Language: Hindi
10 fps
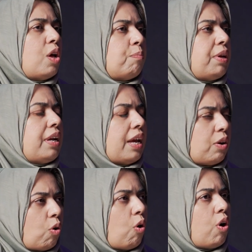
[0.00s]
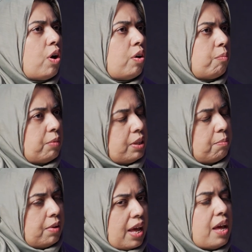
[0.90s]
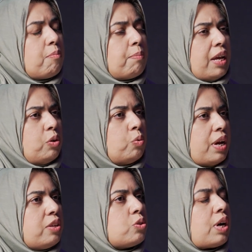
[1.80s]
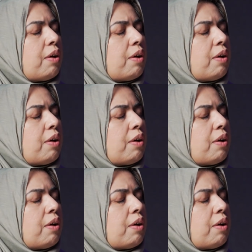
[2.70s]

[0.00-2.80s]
फिर एक और मतलब अहम पहलू है जो